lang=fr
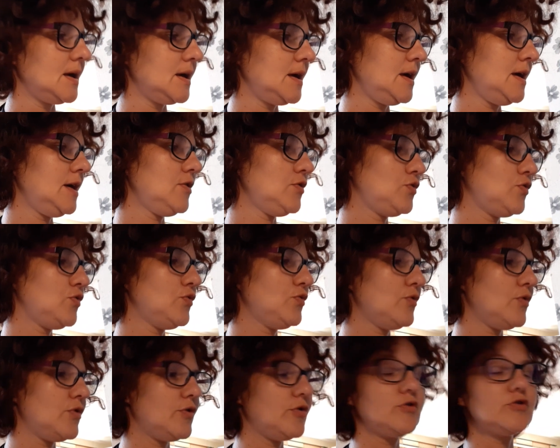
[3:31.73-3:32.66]
Et
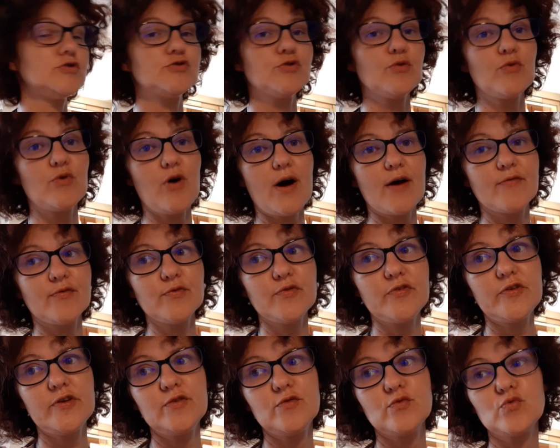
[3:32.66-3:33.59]
que euh, je dois encore
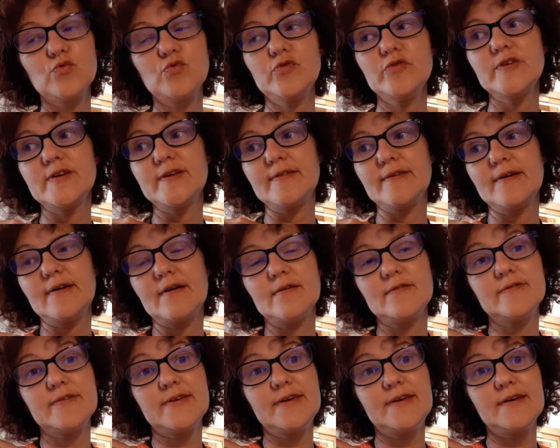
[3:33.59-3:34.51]
avancer sur tout ce qui, était,
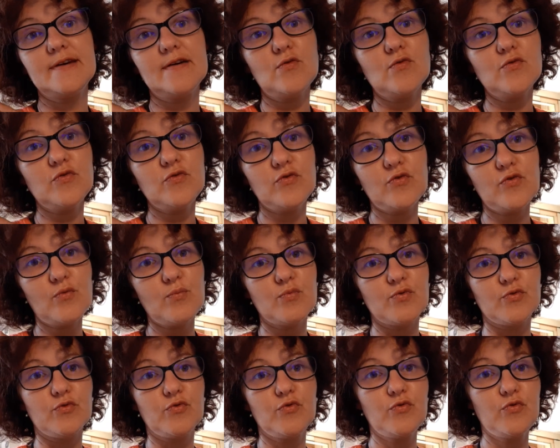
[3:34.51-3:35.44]
ce qui est
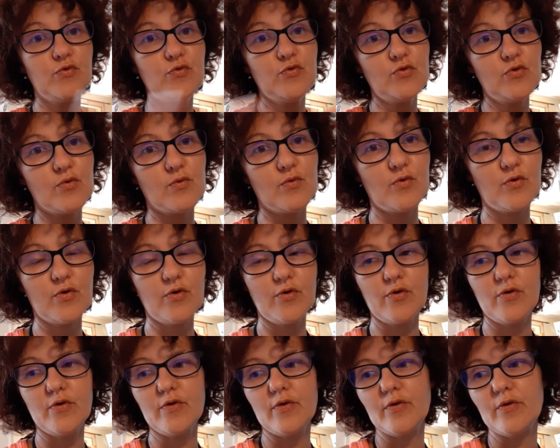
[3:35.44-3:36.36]
ensemble sur,
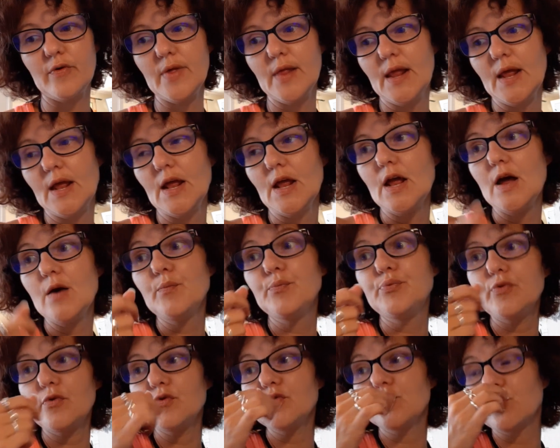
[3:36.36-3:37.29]
euh,
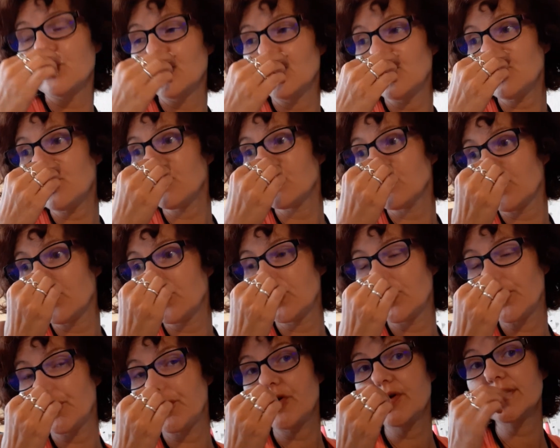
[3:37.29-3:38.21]
pour le concours.
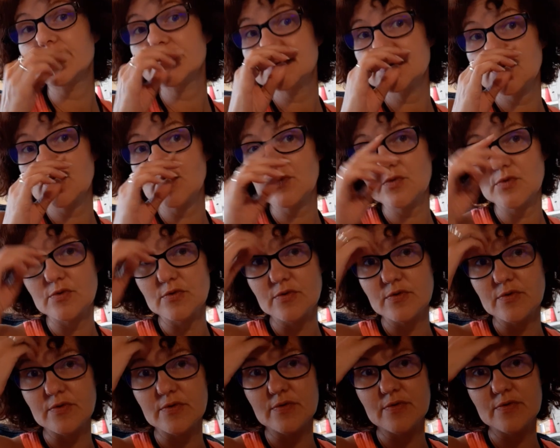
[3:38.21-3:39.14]
Donc pour l'instant,
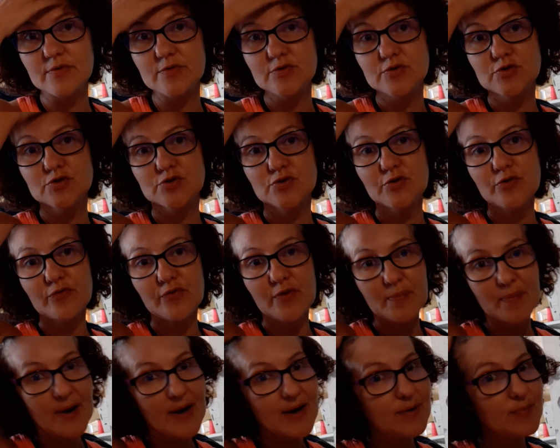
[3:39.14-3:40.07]
je ne vais
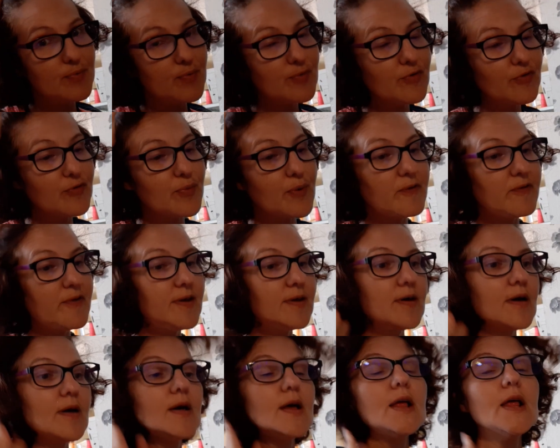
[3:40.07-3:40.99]
pas répondre,
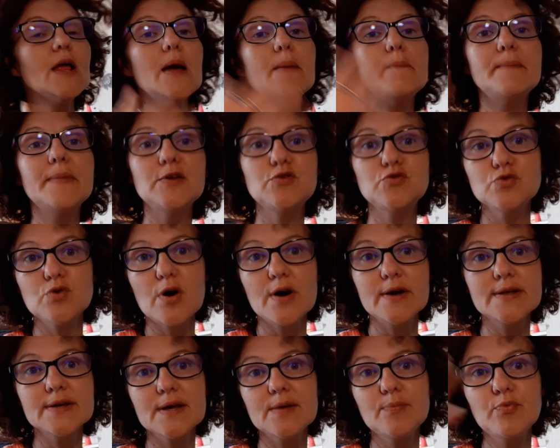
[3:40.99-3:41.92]
Swazik. Mais tu auras
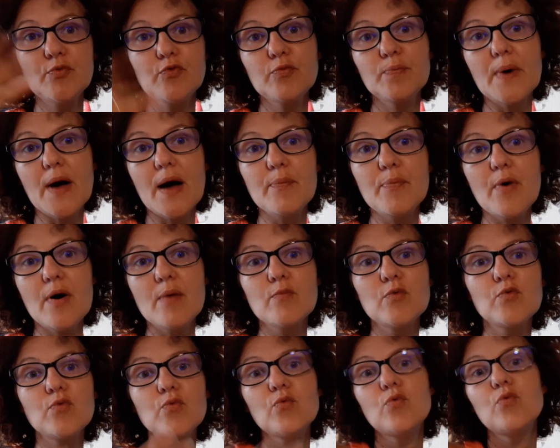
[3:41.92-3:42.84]
une réponse par rapport à
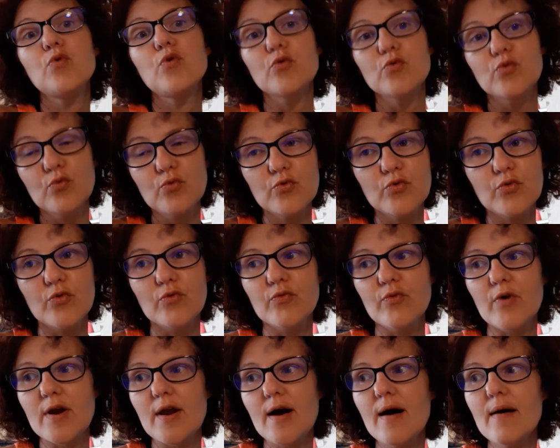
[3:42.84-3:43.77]
mon concours. Donc
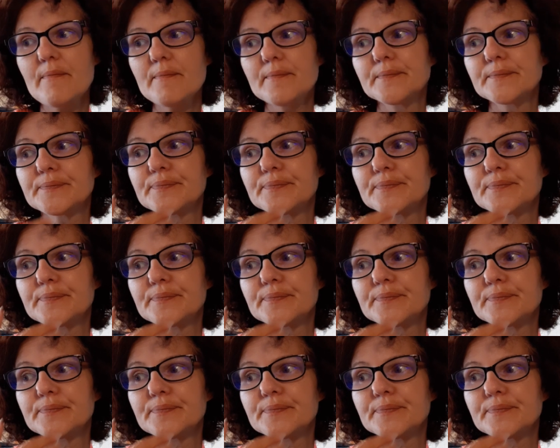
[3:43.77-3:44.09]
voilà.